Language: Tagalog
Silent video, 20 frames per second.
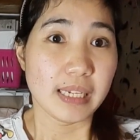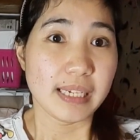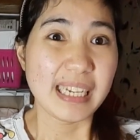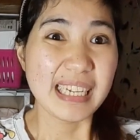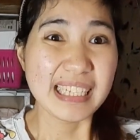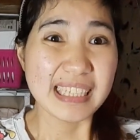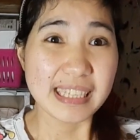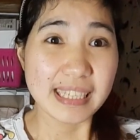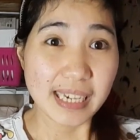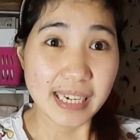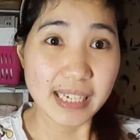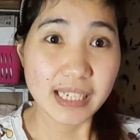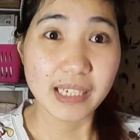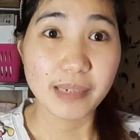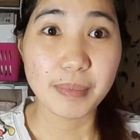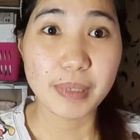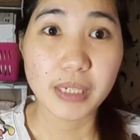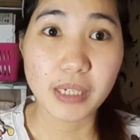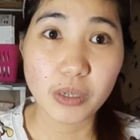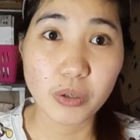Nag-try
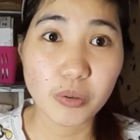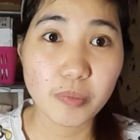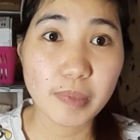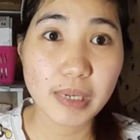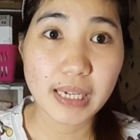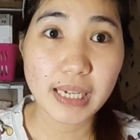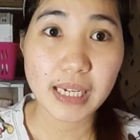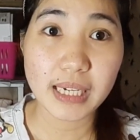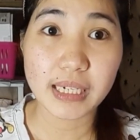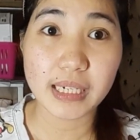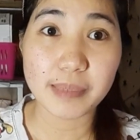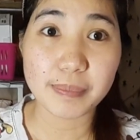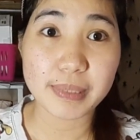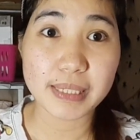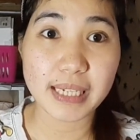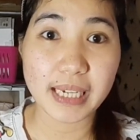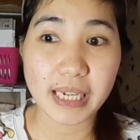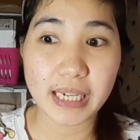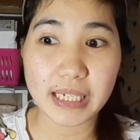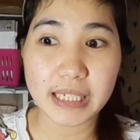naman akong maghanap
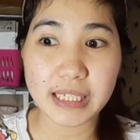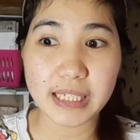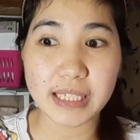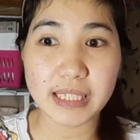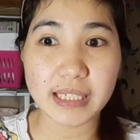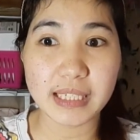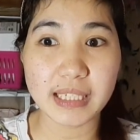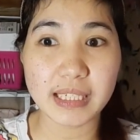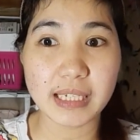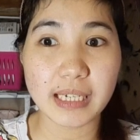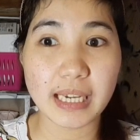sa agency,